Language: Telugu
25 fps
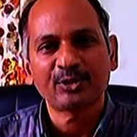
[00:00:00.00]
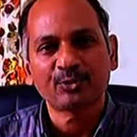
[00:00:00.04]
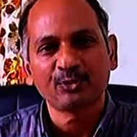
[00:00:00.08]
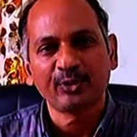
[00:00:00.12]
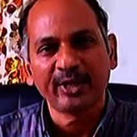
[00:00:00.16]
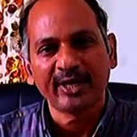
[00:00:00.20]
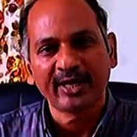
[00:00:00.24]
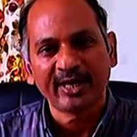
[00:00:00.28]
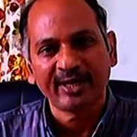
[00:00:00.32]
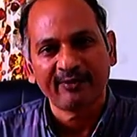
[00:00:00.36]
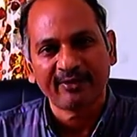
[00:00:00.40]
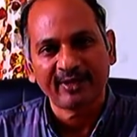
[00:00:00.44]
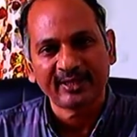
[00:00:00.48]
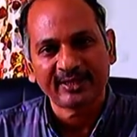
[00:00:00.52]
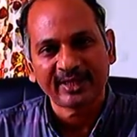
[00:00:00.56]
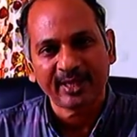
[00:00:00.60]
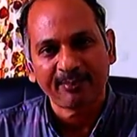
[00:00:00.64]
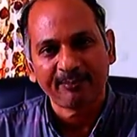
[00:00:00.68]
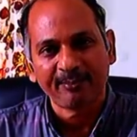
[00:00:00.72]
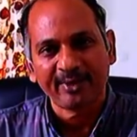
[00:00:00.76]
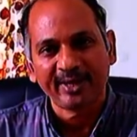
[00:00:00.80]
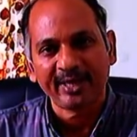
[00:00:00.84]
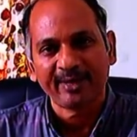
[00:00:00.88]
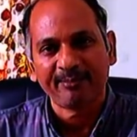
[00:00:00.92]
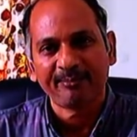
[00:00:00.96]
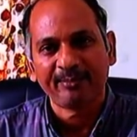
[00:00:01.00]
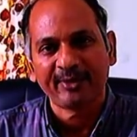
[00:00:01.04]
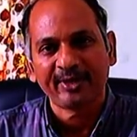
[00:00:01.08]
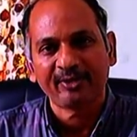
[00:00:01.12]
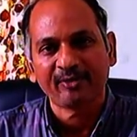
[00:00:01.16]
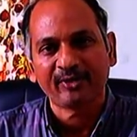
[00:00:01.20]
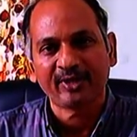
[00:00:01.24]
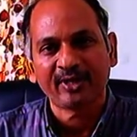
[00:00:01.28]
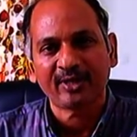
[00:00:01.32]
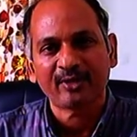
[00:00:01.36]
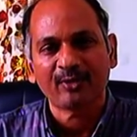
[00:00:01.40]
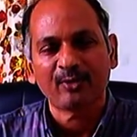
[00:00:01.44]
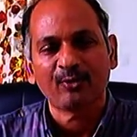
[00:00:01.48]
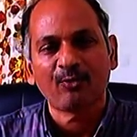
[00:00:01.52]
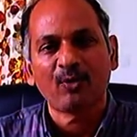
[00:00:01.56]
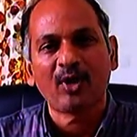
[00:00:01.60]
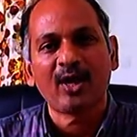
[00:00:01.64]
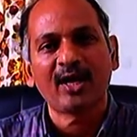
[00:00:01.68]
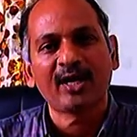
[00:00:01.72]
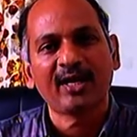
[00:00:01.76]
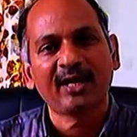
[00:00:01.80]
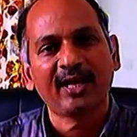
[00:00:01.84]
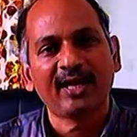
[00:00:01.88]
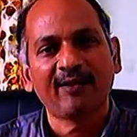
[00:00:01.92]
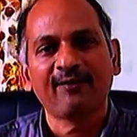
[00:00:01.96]
మీ స్టూడెంట్ ఎవరైతే అబ్బాయి అమ్మాయి ఉన్నారో
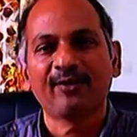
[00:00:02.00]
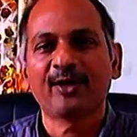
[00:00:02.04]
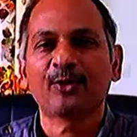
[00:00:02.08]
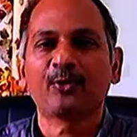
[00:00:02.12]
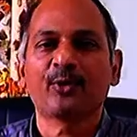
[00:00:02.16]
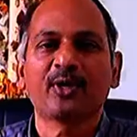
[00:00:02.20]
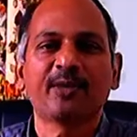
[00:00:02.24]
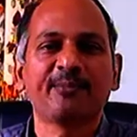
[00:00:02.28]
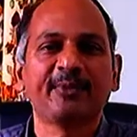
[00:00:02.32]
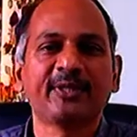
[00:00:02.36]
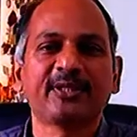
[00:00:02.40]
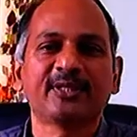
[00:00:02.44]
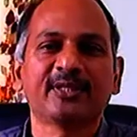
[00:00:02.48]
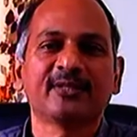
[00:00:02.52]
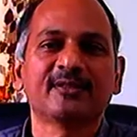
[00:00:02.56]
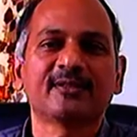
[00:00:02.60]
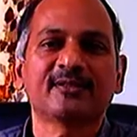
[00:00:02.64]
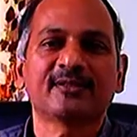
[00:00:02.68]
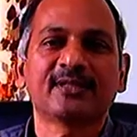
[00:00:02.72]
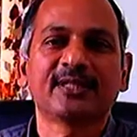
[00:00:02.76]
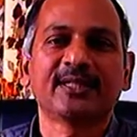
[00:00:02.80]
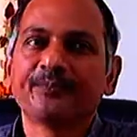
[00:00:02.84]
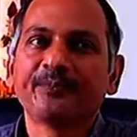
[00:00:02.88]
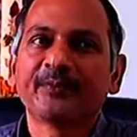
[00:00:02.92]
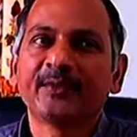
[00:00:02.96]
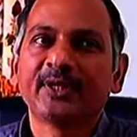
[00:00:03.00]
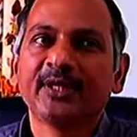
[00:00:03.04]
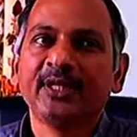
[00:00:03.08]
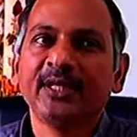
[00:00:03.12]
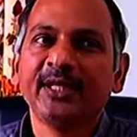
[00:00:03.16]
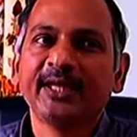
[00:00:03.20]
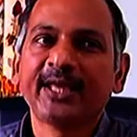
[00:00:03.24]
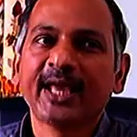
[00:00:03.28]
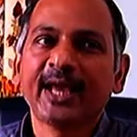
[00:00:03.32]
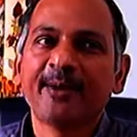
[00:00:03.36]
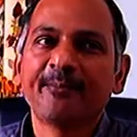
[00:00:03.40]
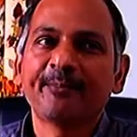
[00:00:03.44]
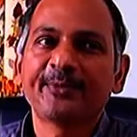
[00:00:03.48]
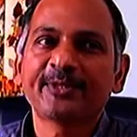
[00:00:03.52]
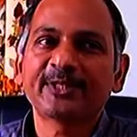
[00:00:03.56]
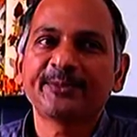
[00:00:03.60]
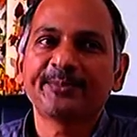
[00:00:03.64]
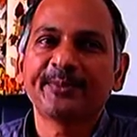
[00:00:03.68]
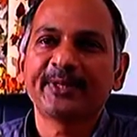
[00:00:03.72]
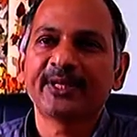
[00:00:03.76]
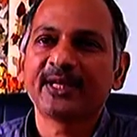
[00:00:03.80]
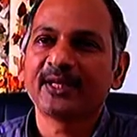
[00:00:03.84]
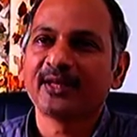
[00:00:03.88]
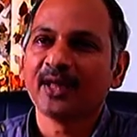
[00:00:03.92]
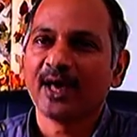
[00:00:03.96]
వాళ్ళ లెవెల్ కూడా మీకు తెలుస్తుంది ఈ
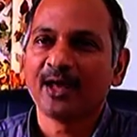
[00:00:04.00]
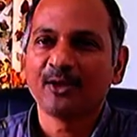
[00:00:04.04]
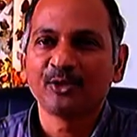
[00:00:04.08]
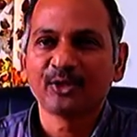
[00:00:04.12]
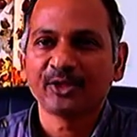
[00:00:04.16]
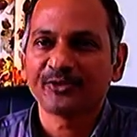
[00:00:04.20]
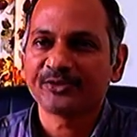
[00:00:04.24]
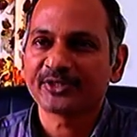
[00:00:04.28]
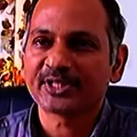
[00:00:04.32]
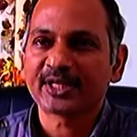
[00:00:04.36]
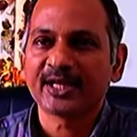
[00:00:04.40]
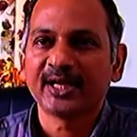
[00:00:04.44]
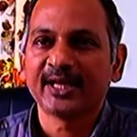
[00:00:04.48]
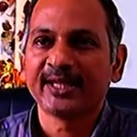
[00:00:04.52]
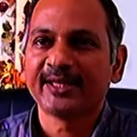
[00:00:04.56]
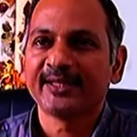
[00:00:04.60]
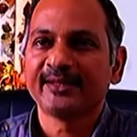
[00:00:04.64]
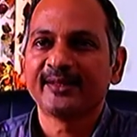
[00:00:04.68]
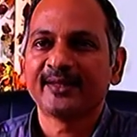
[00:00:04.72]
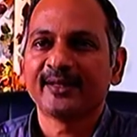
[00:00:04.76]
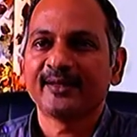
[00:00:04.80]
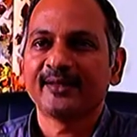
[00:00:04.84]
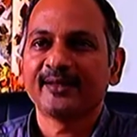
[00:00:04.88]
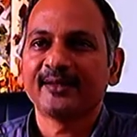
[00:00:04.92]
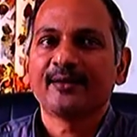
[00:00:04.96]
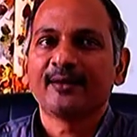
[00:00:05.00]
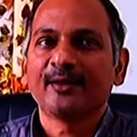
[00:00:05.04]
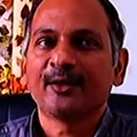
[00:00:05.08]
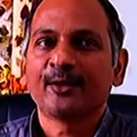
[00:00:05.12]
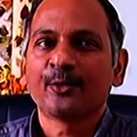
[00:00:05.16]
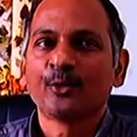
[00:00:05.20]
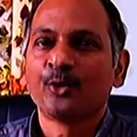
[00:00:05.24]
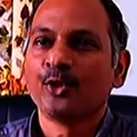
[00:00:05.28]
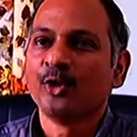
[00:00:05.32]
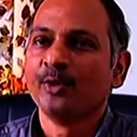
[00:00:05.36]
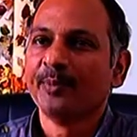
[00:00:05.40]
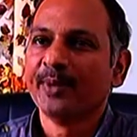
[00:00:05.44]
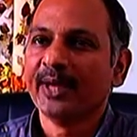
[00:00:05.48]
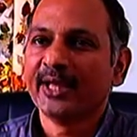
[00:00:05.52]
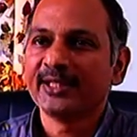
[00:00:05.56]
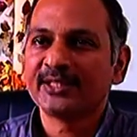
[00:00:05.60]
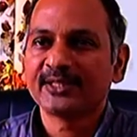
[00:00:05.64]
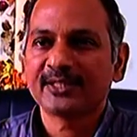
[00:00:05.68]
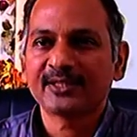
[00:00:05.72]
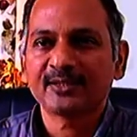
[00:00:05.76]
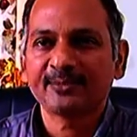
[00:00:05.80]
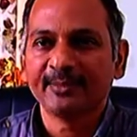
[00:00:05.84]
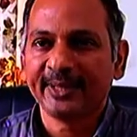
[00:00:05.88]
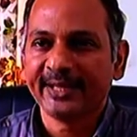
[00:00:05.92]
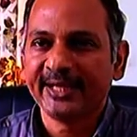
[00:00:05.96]
క్యాంపస్ పెట్టి నాలుగు సంవత్సరాలు అయిందండి రెండు
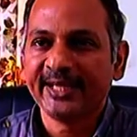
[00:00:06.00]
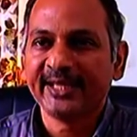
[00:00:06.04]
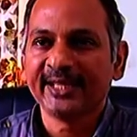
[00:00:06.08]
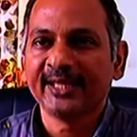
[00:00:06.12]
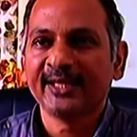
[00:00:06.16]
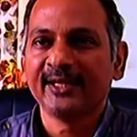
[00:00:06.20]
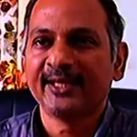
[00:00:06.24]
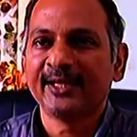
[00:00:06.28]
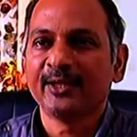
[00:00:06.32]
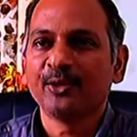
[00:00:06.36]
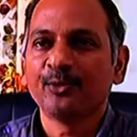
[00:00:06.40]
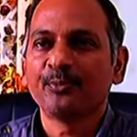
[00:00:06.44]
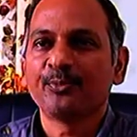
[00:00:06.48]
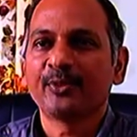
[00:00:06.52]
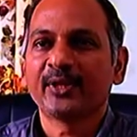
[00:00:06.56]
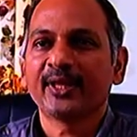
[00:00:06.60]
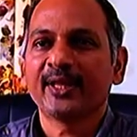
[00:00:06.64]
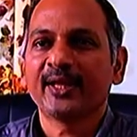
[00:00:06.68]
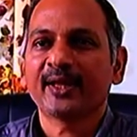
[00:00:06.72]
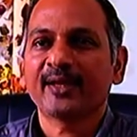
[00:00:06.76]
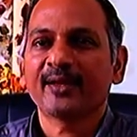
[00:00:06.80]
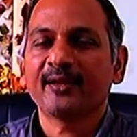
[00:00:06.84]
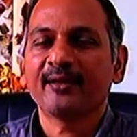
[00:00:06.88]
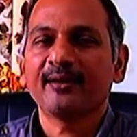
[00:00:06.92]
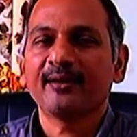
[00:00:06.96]
బ్యాచెస్ బయటకు వెళ్ళినండి ఇప్పుడు